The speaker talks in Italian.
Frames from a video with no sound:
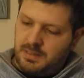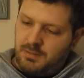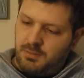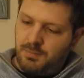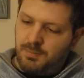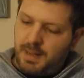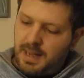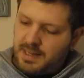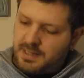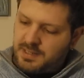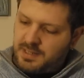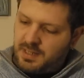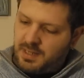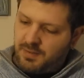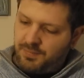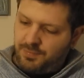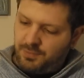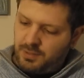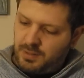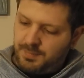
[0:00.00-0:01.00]
Un maxi
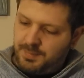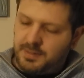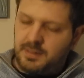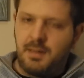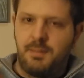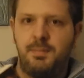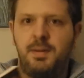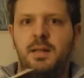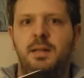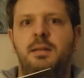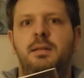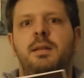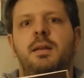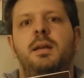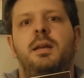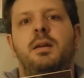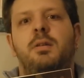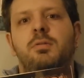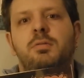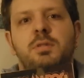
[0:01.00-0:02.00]
che
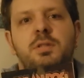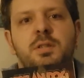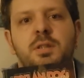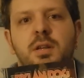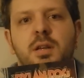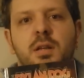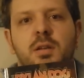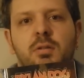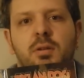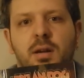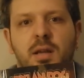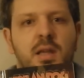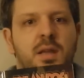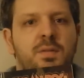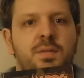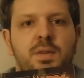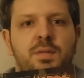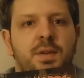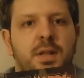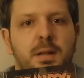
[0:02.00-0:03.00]
fondamentalmente consiglio a
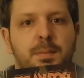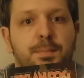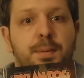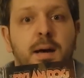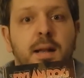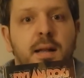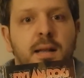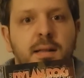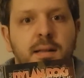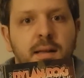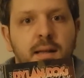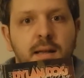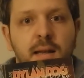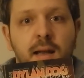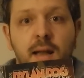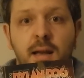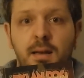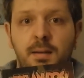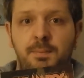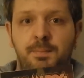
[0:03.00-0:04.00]
chi vive di pane e
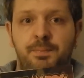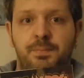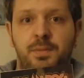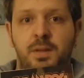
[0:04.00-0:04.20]
Dylan